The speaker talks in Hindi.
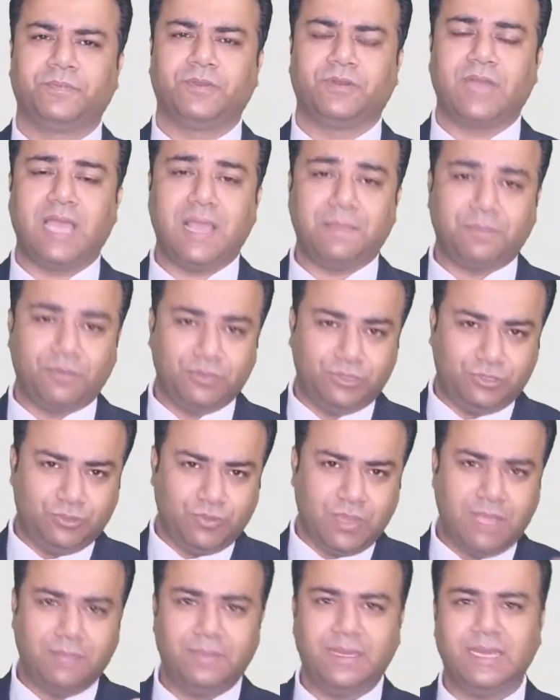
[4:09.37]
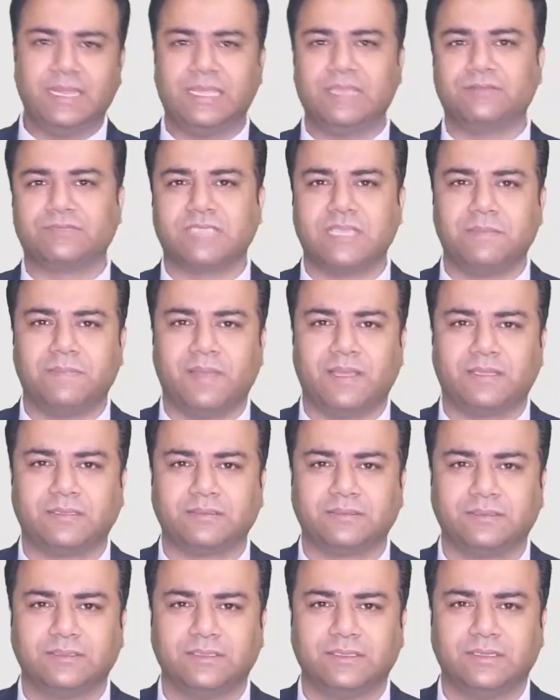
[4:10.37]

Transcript: और आपको दुआ मिलेगी उसके बाद